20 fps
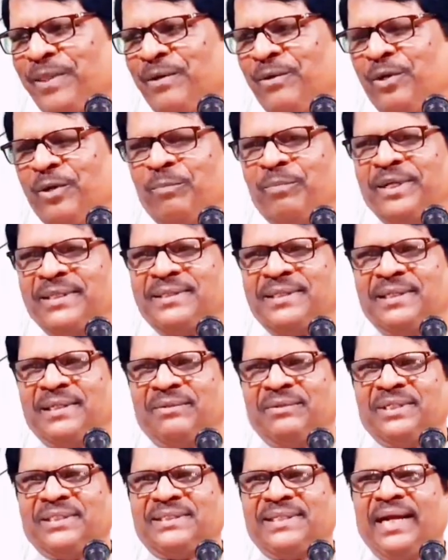ஒரு பத்து
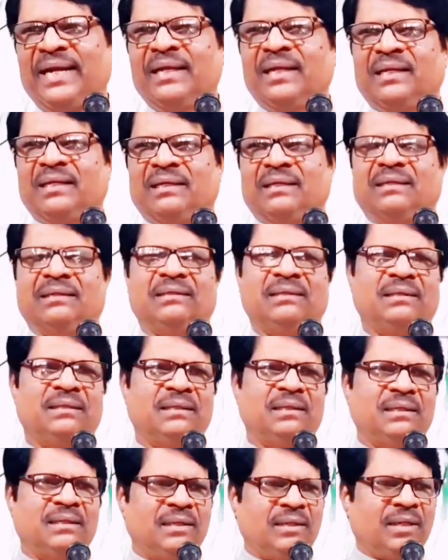இருபது சேனல்
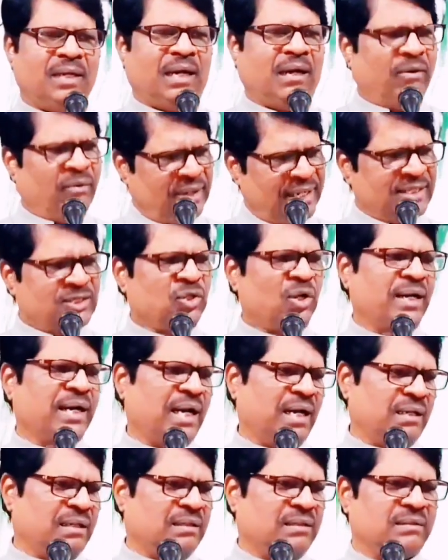அவங்களே
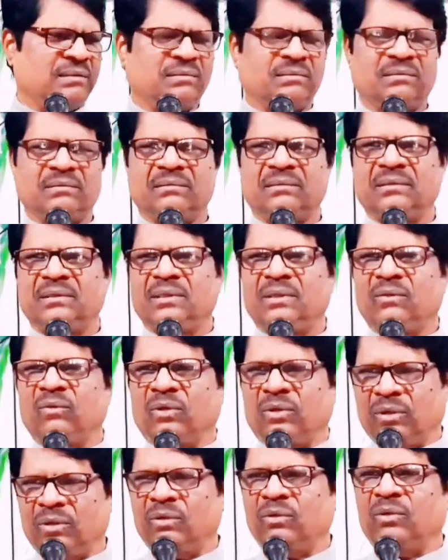சொல்கிறாங்க
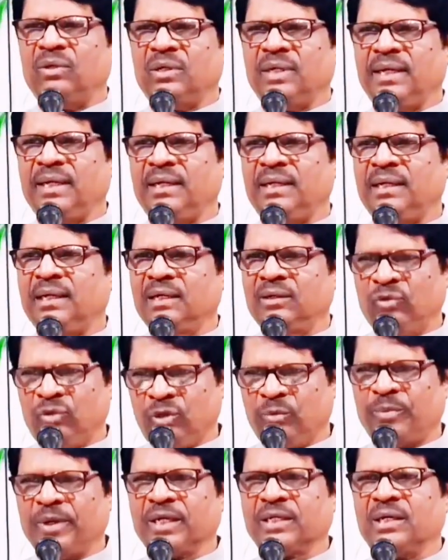ஒரு ஒரு எங்கள்
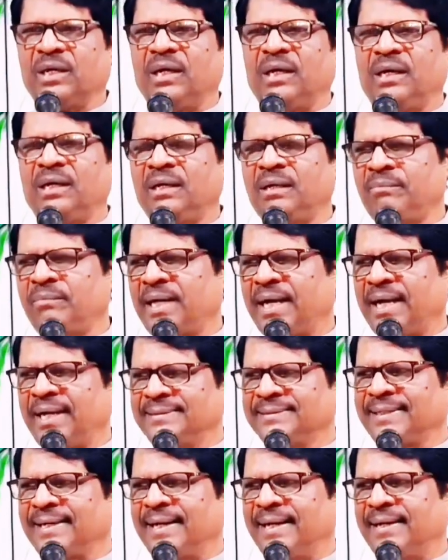ஊர் பக்கம்
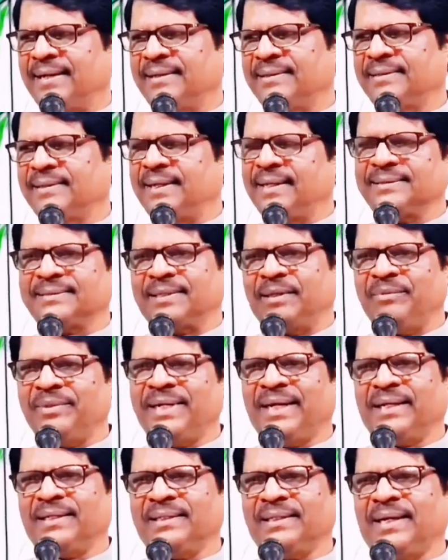ஆந்திரா நாங்கள்
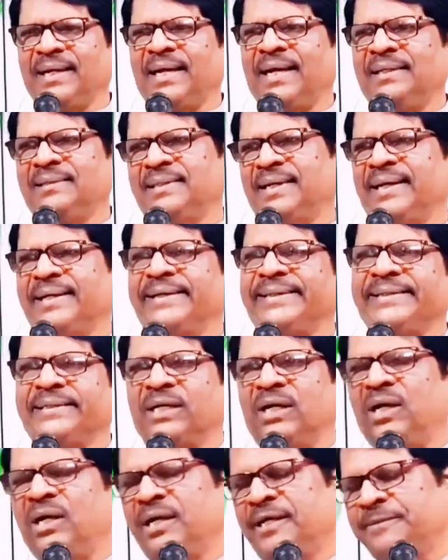தமிழ்நாடு தான் நான் ஆந்திரா
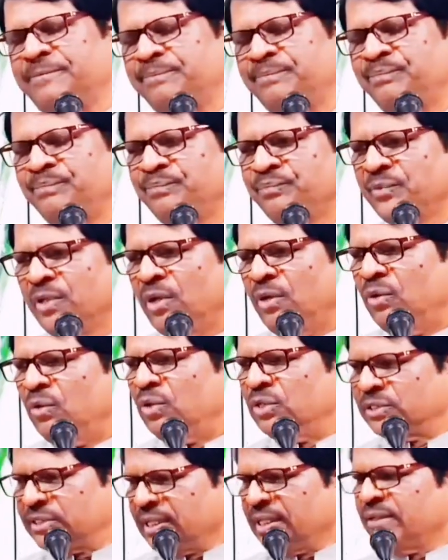கிட்டோம்
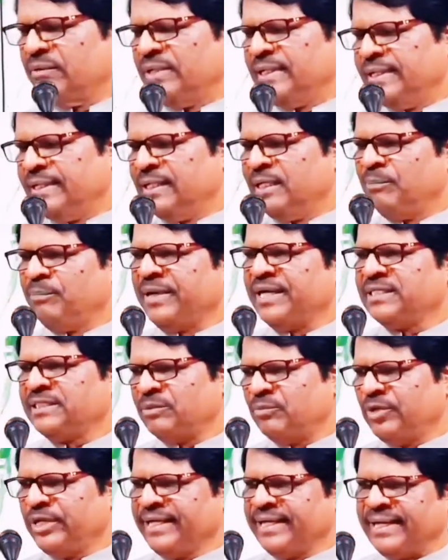ஒரு தெருவில் நின்று பேசி
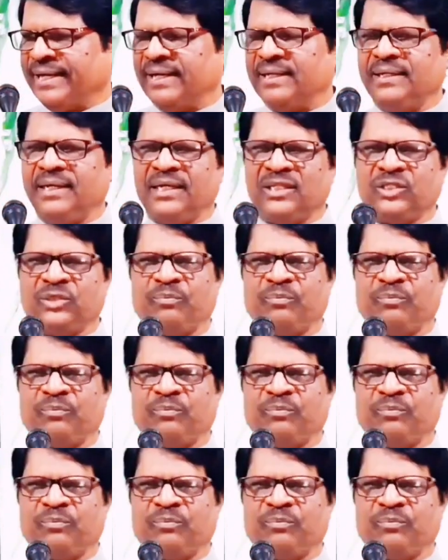முடிக்கிறேன் ஏசு